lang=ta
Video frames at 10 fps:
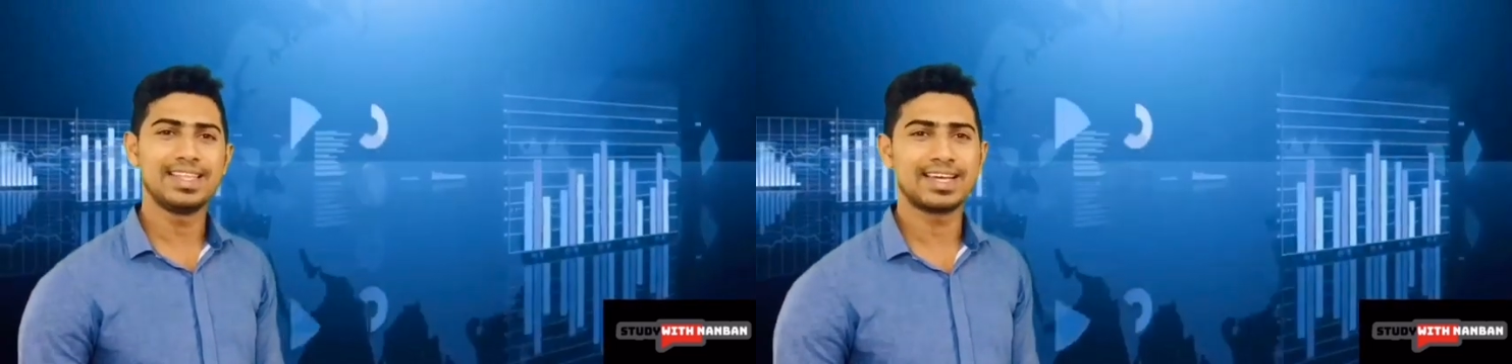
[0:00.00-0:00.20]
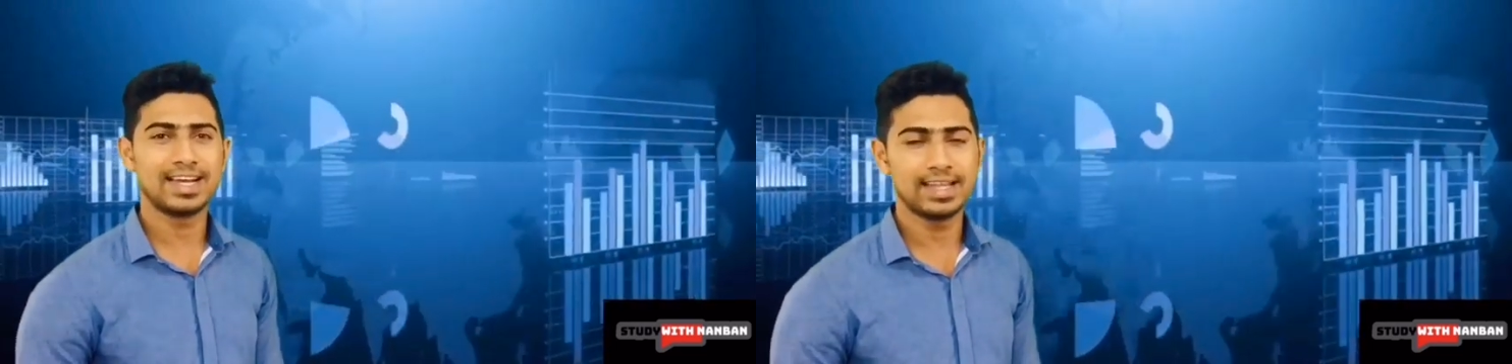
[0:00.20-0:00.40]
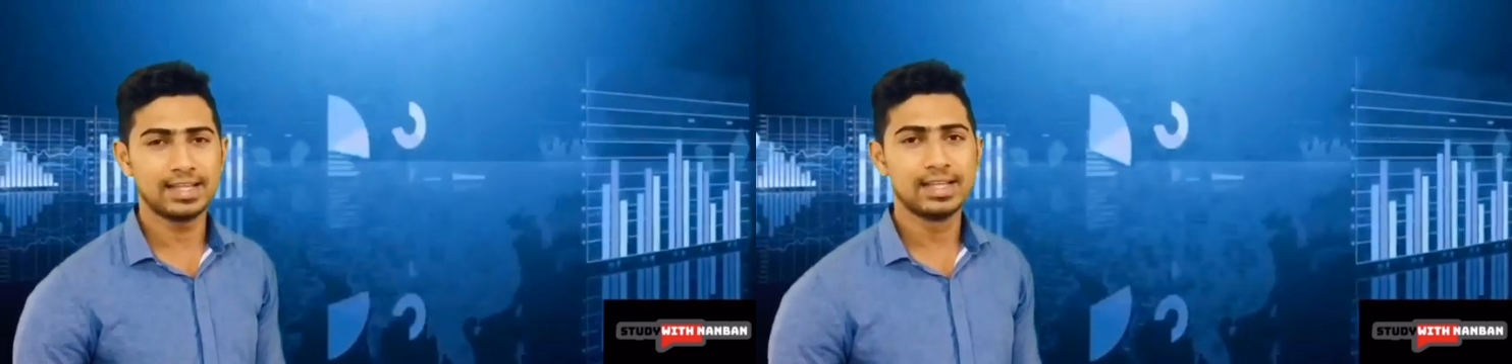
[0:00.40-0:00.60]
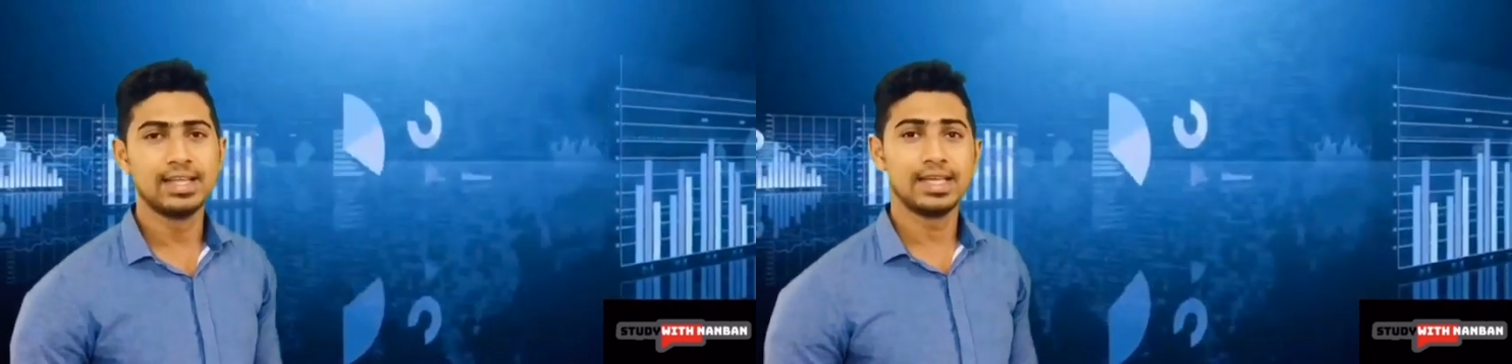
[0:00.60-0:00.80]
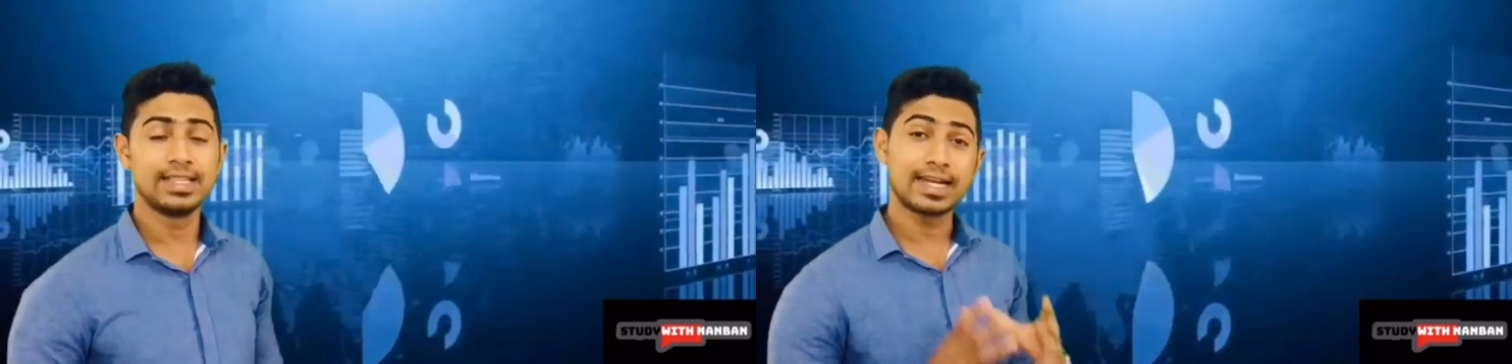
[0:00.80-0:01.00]
இந்த க
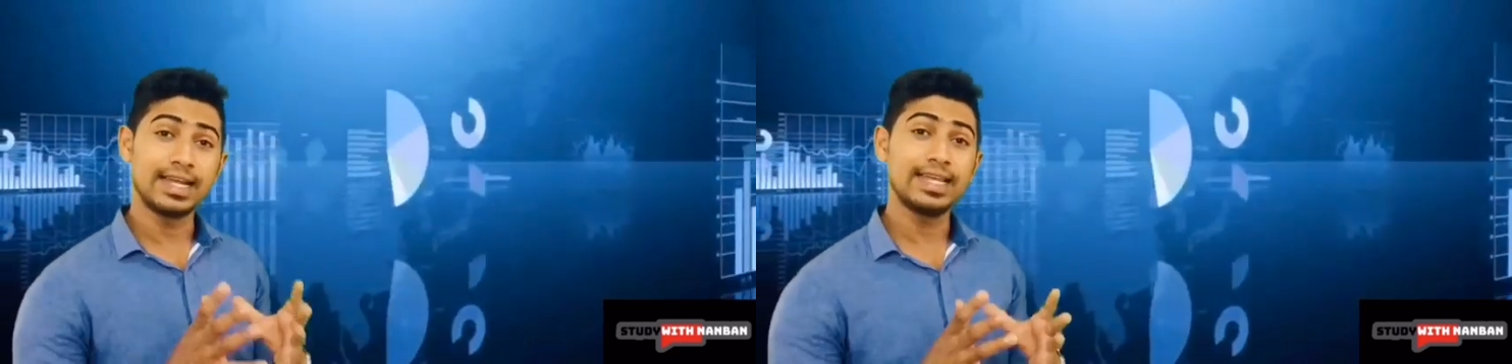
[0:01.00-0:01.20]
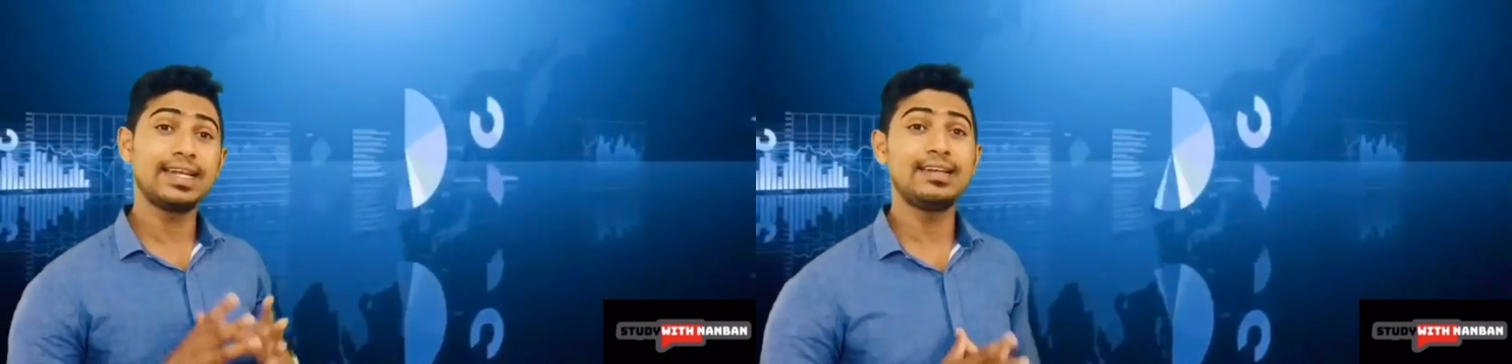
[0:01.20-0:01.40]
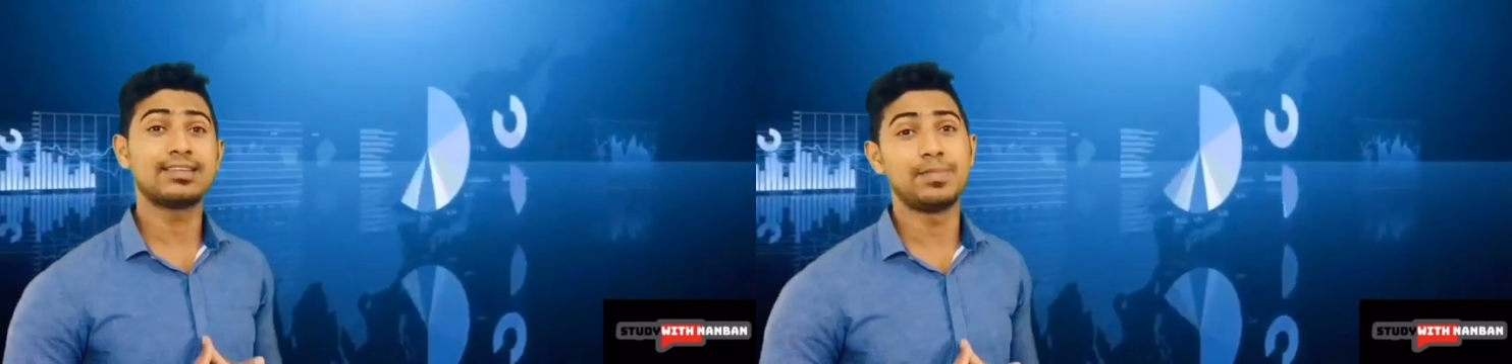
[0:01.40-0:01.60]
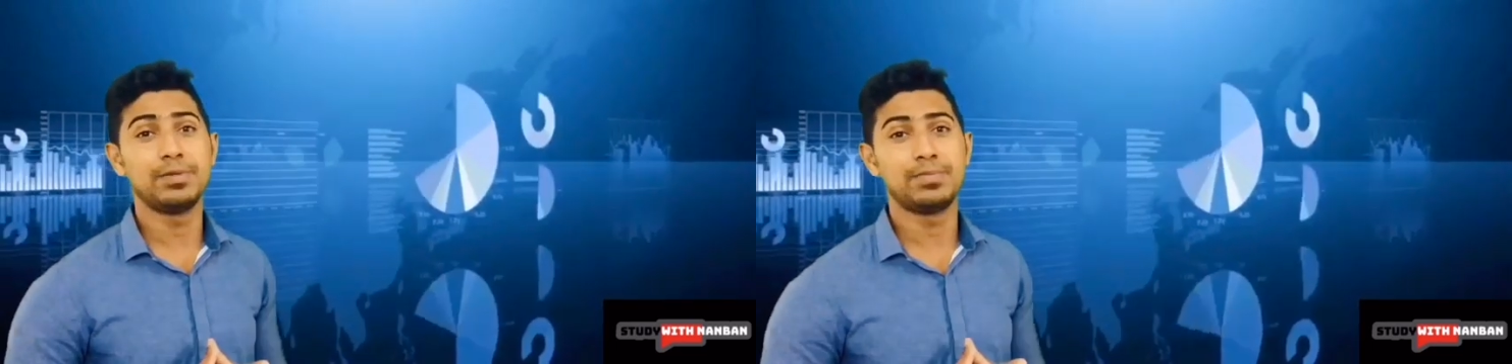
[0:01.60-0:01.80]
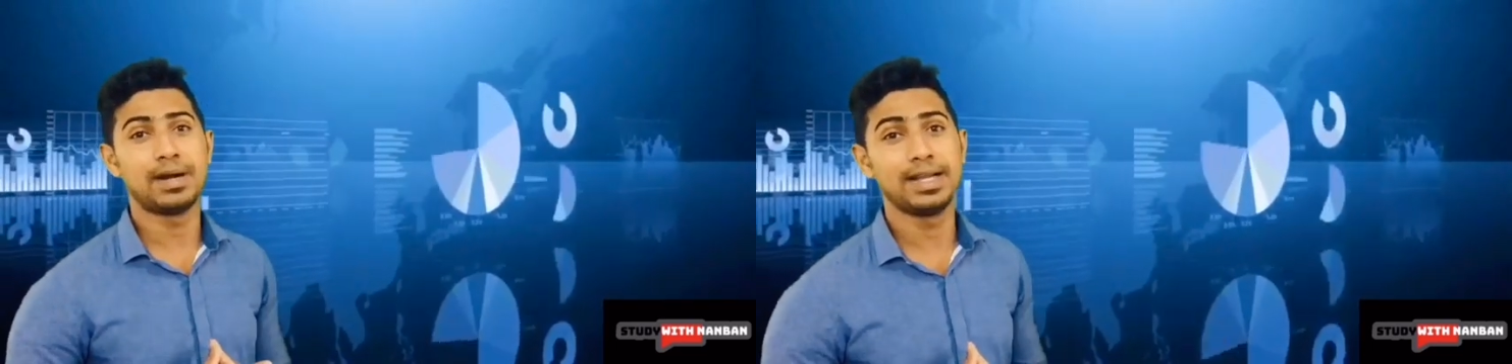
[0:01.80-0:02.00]
இந்த கணக்கீட்டு
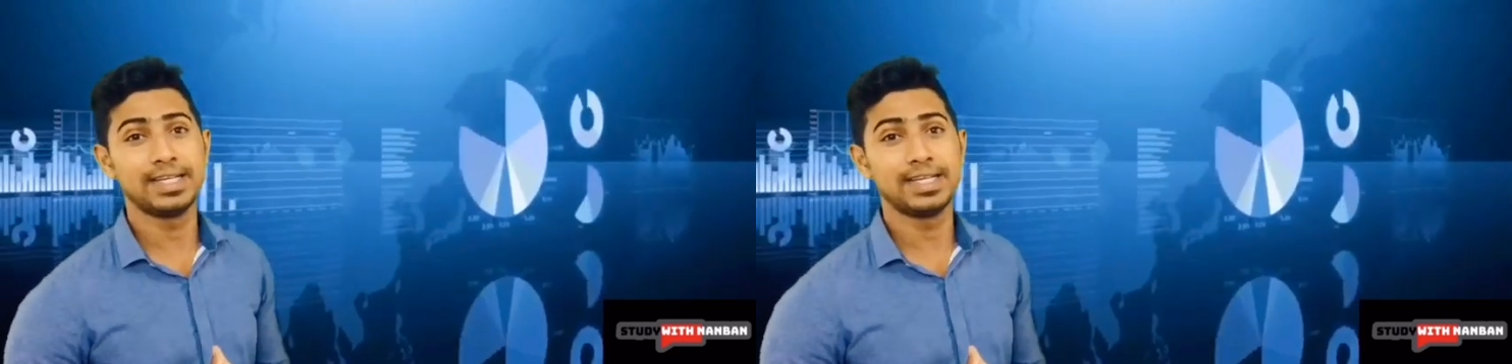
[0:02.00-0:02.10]
சமன்பாடு